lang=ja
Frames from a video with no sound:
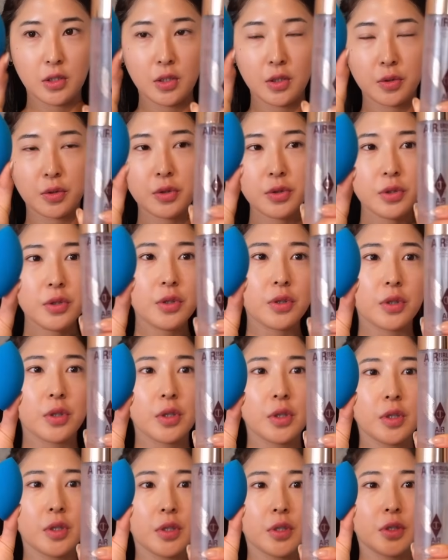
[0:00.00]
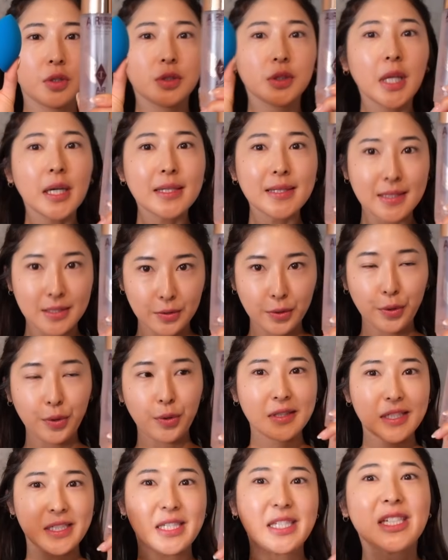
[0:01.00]
この2つ
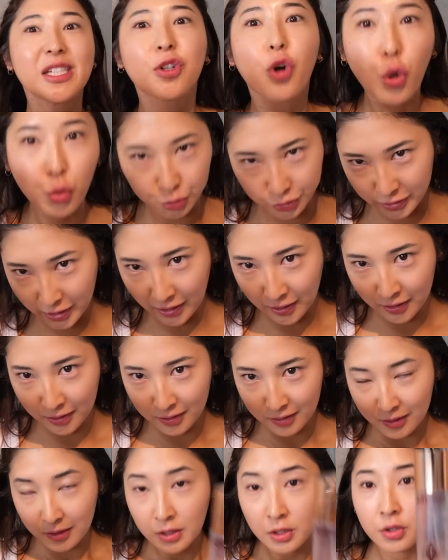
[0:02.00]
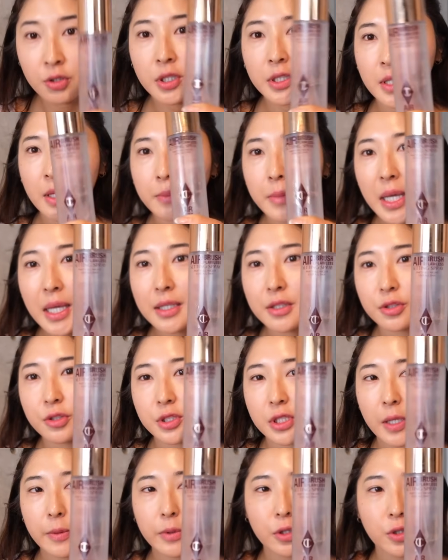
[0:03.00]
を仕込むねこれなメイク
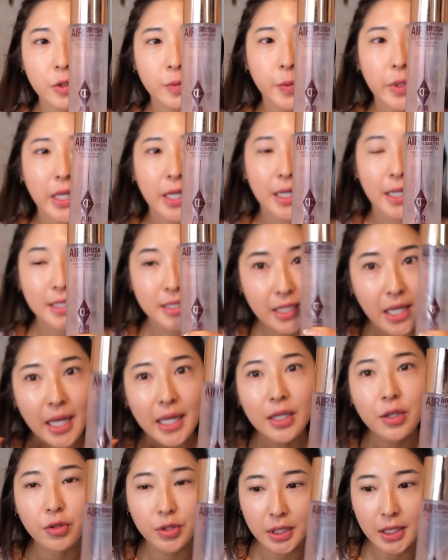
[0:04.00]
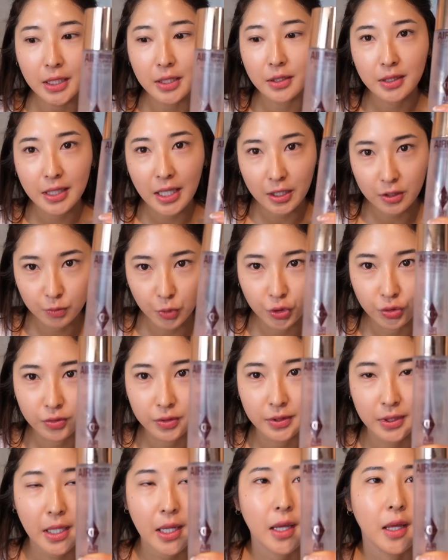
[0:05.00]
のセットスプレーやから最後にやるもんっ
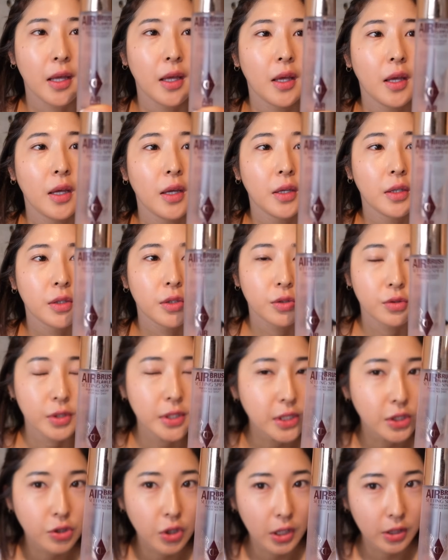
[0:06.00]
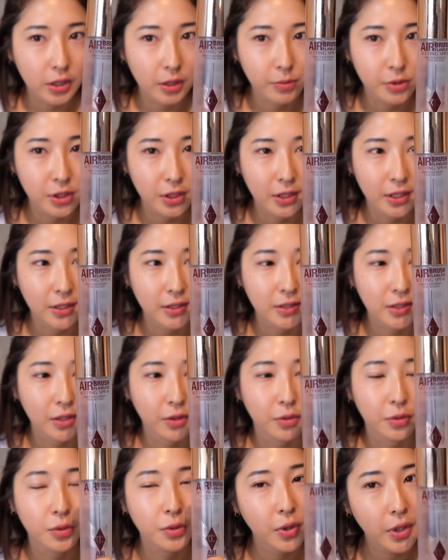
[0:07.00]
ていう印象あるかもしれないんですけ
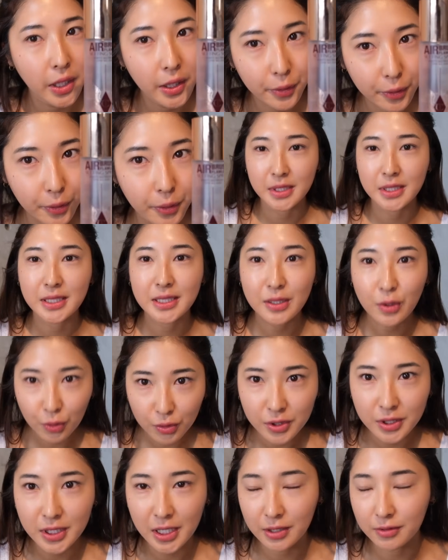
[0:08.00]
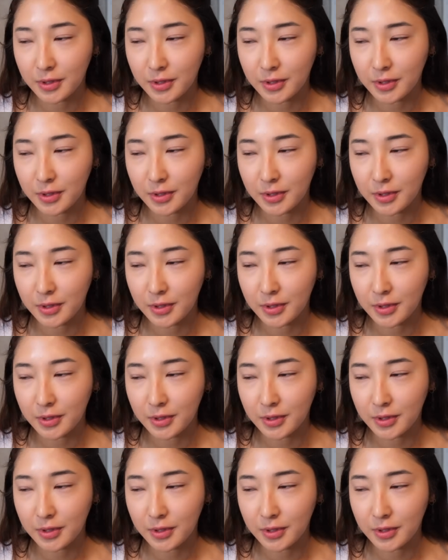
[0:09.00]
どこれを仕込んじゃう